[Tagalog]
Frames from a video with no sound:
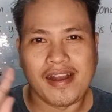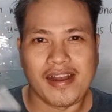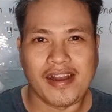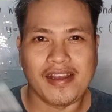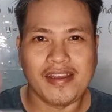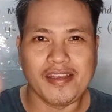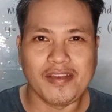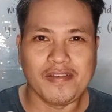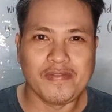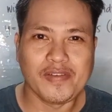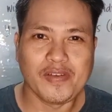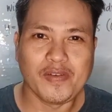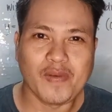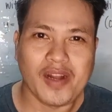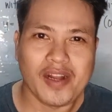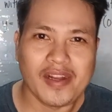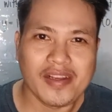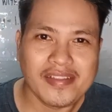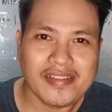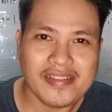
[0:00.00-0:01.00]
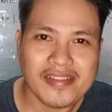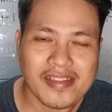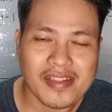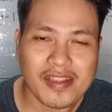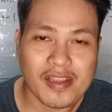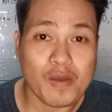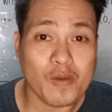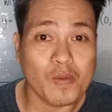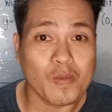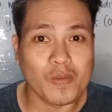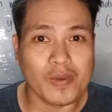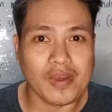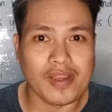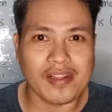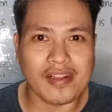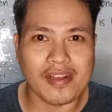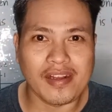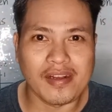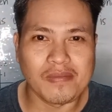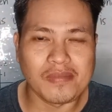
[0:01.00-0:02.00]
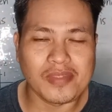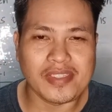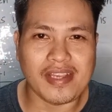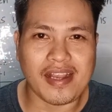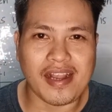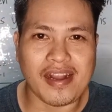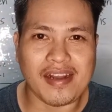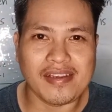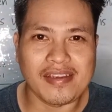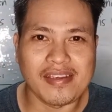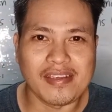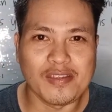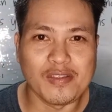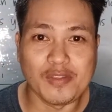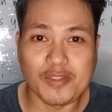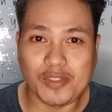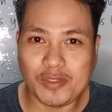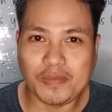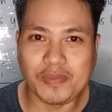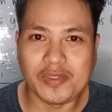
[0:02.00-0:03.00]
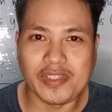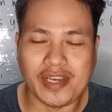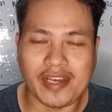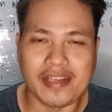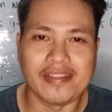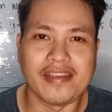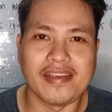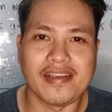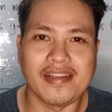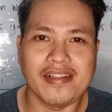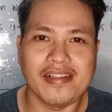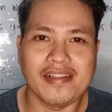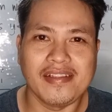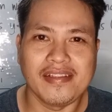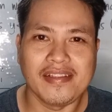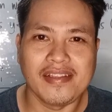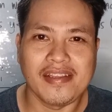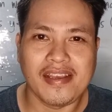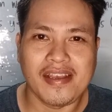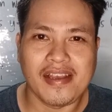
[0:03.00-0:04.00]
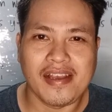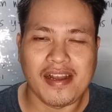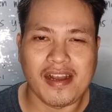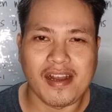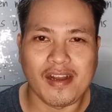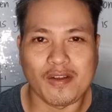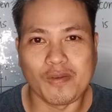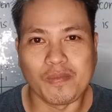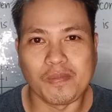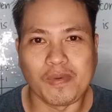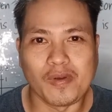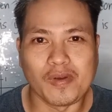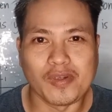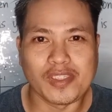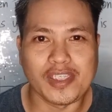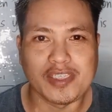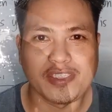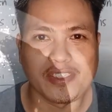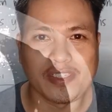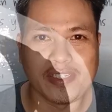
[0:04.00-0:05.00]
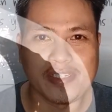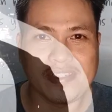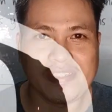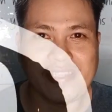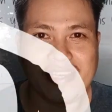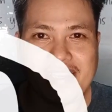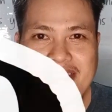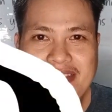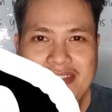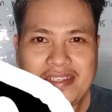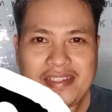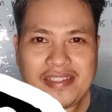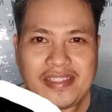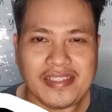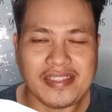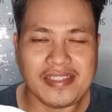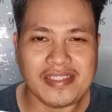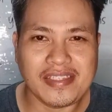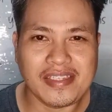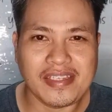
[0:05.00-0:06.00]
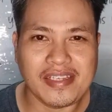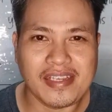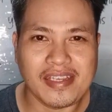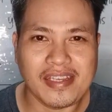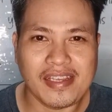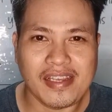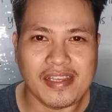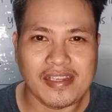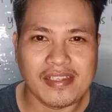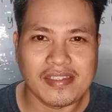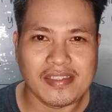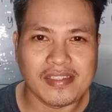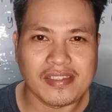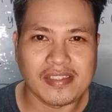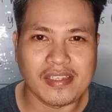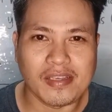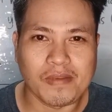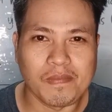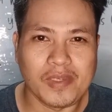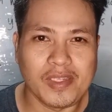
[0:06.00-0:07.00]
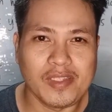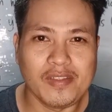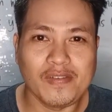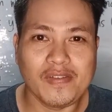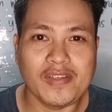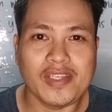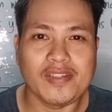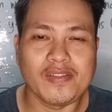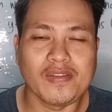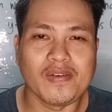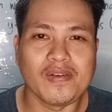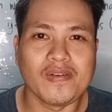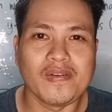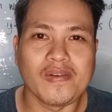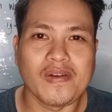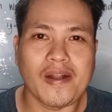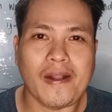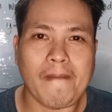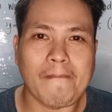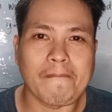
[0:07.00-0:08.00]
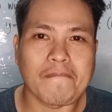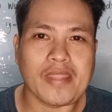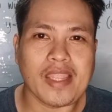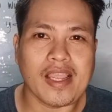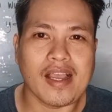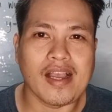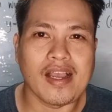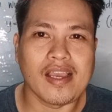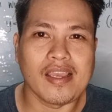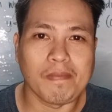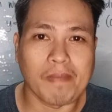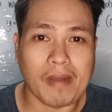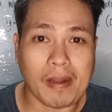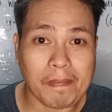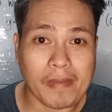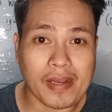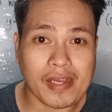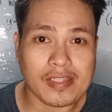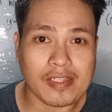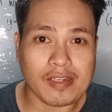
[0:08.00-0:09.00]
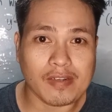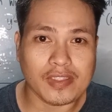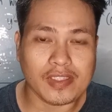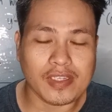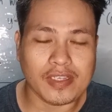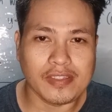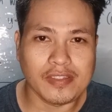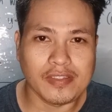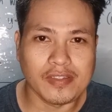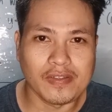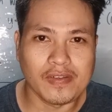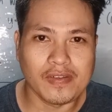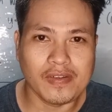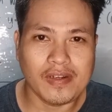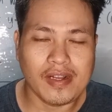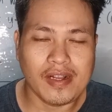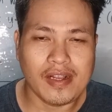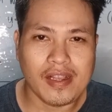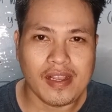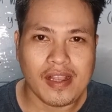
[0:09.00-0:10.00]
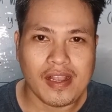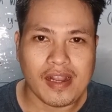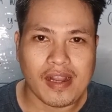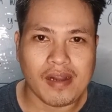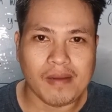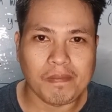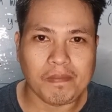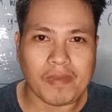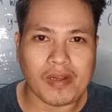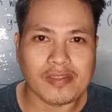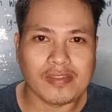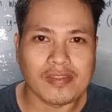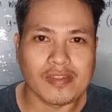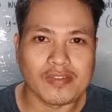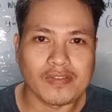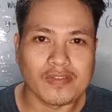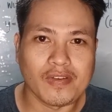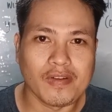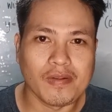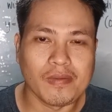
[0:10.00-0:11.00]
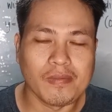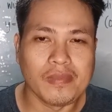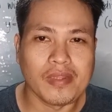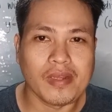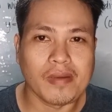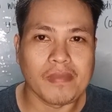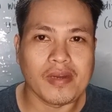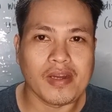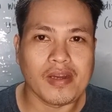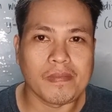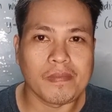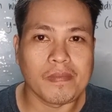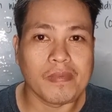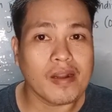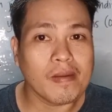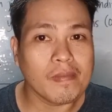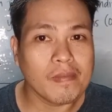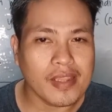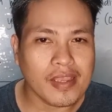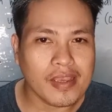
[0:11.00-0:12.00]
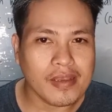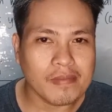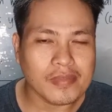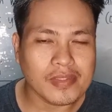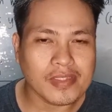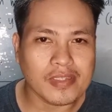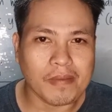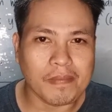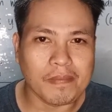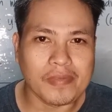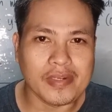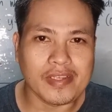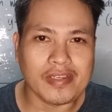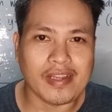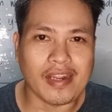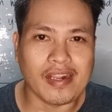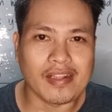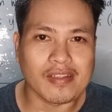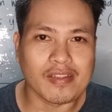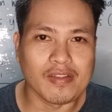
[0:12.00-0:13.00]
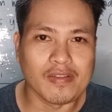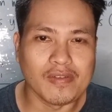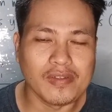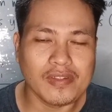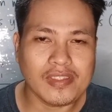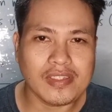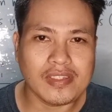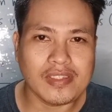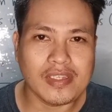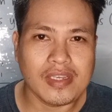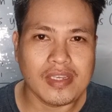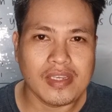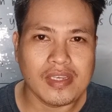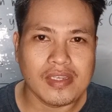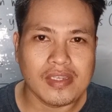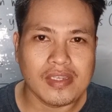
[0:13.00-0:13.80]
Hi everyone! Welcome sa aking YouTube channel. Ako po si Sir Dennis. Sa video ito ay ipapakita ko sa inyo ang pagsasolve ng mga problem sa precalculus